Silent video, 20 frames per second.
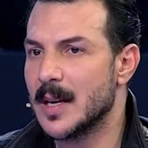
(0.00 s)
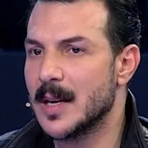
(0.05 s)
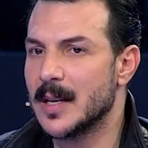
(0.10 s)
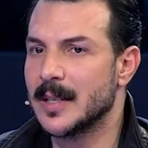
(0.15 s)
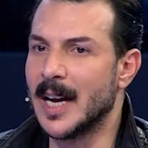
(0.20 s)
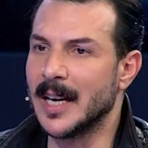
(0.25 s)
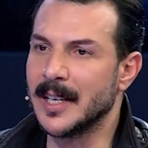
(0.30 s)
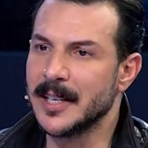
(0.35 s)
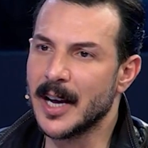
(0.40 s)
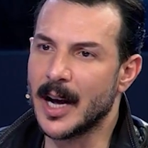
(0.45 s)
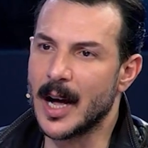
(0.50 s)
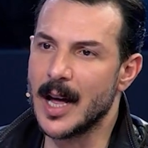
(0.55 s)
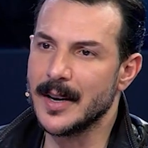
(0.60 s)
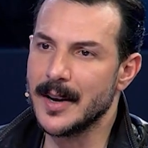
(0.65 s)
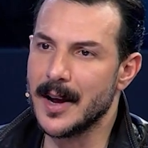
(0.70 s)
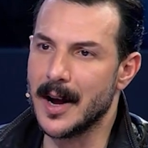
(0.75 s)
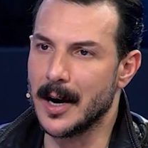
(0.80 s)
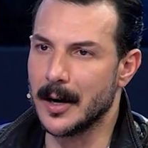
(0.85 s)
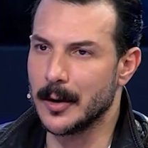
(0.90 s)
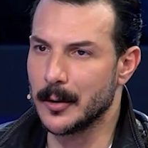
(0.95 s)
يعني هي
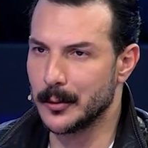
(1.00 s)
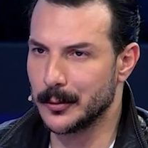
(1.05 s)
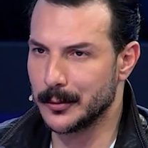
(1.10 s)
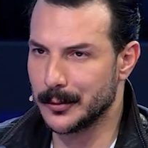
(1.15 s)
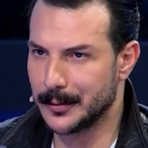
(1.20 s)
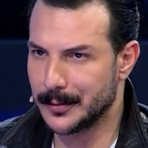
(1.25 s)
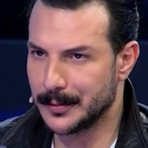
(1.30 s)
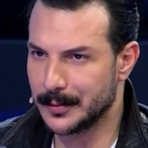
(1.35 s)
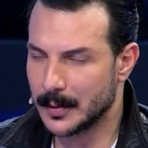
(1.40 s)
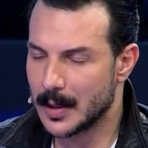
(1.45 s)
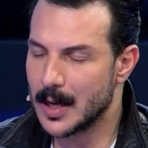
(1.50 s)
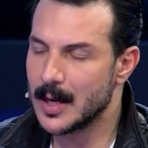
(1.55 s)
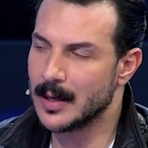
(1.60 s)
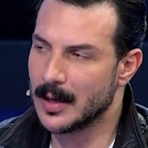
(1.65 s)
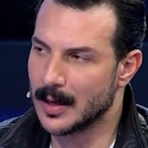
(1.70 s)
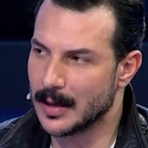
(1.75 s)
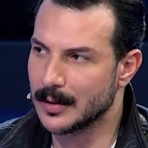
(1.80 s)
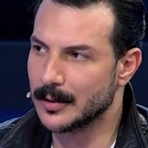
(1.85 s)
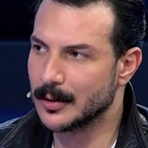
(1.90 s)
قناعة ايه. قناعة